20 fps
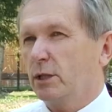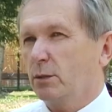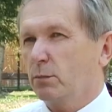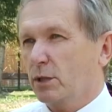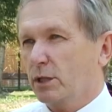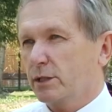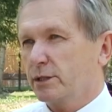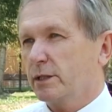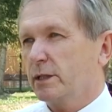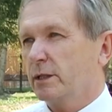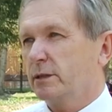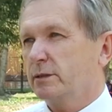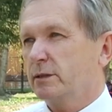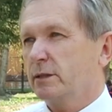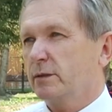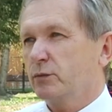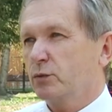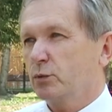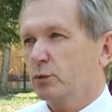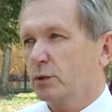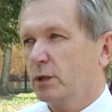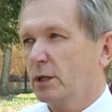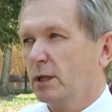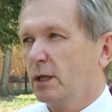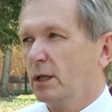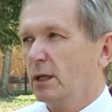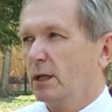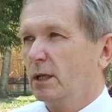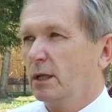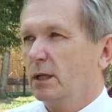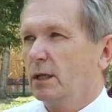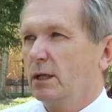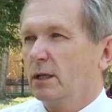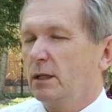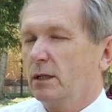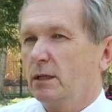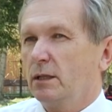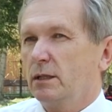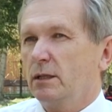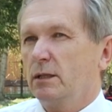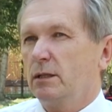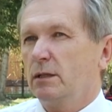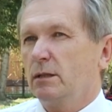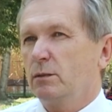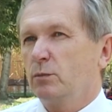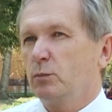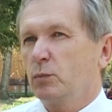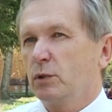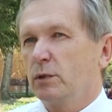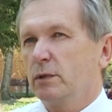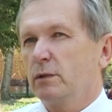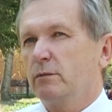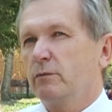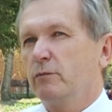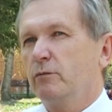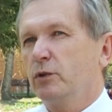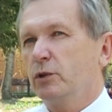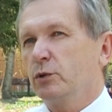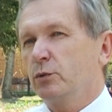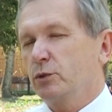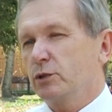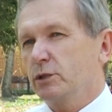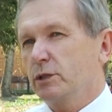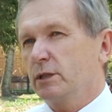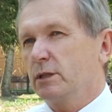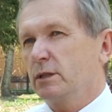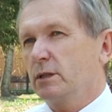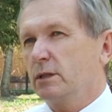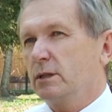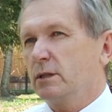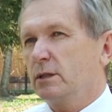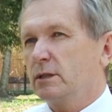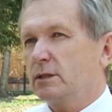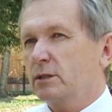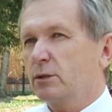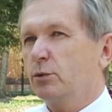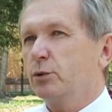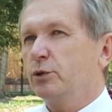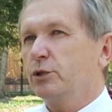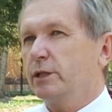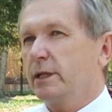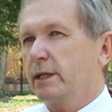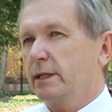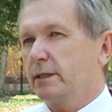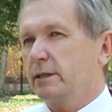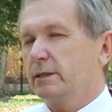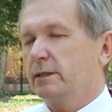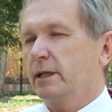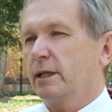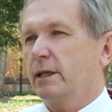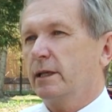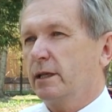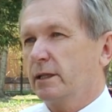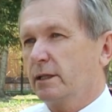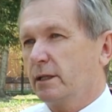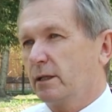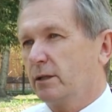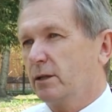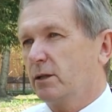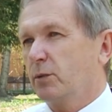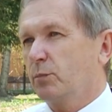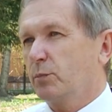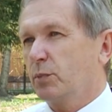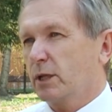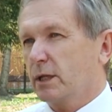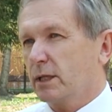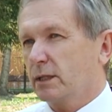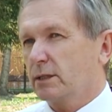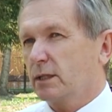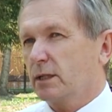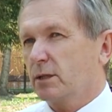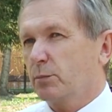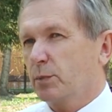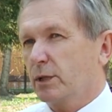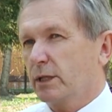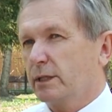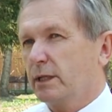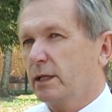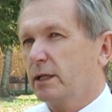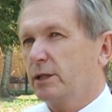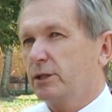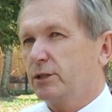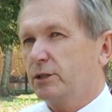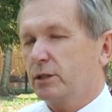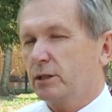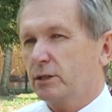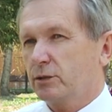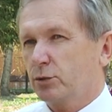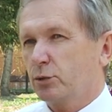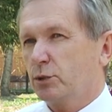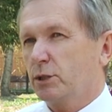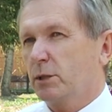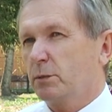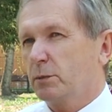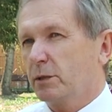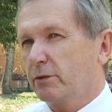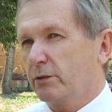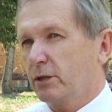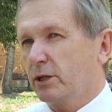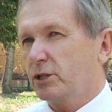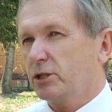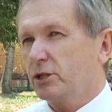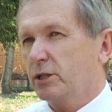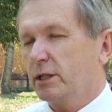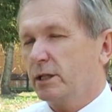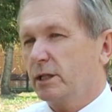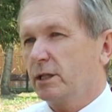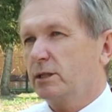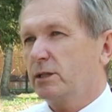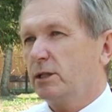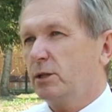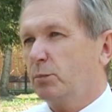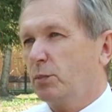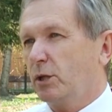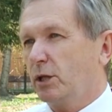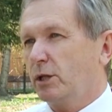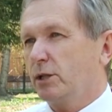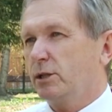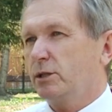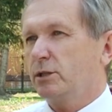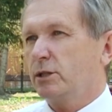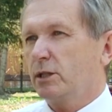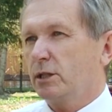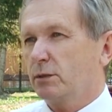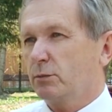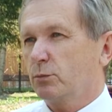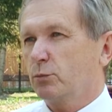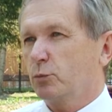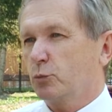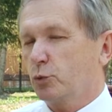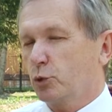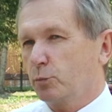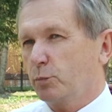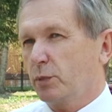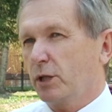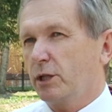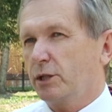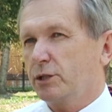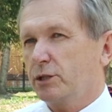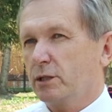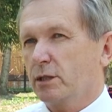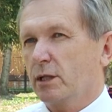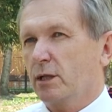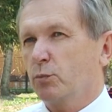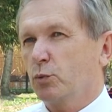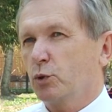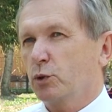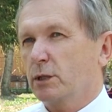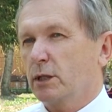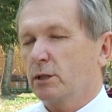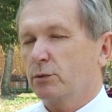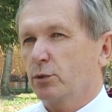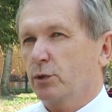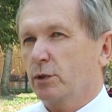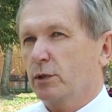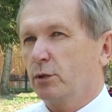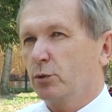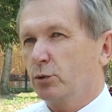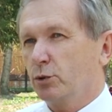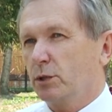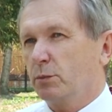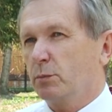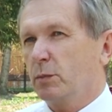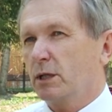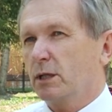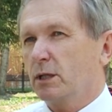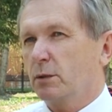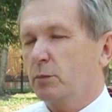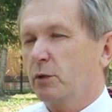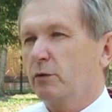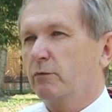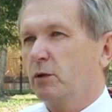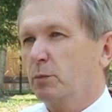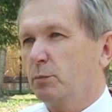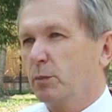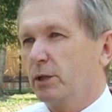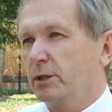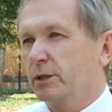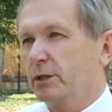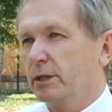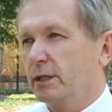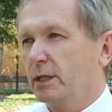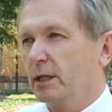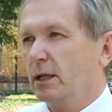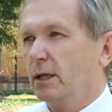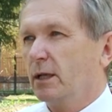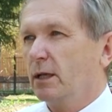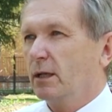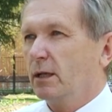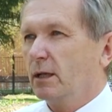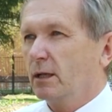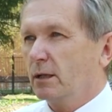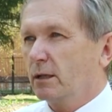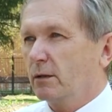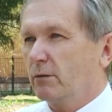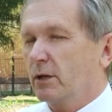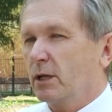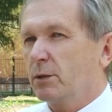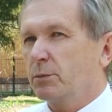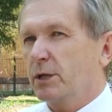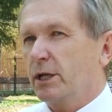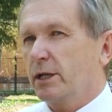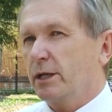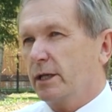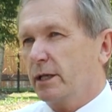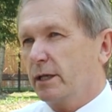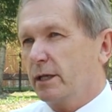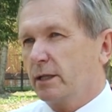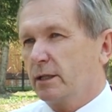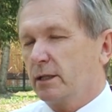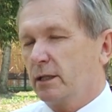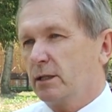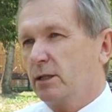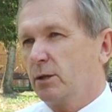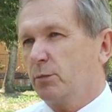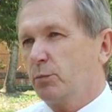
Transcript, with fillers: обращаются в суд. И мы вынуждены исключать из регионального оператора при наличии судебного решения те, те, тот перечень работ, которые люди могли бы выполнить в рамках регионального